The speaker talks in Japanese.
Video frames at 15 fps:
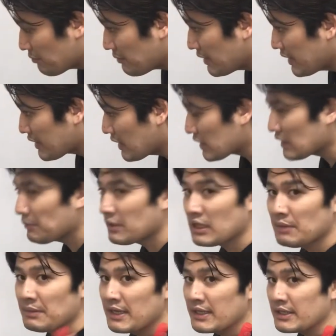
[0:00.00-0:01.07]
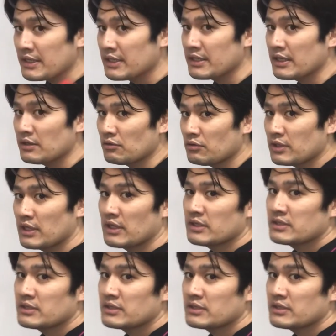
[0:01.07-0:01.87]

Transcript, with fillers: 前頭が前に来たりとか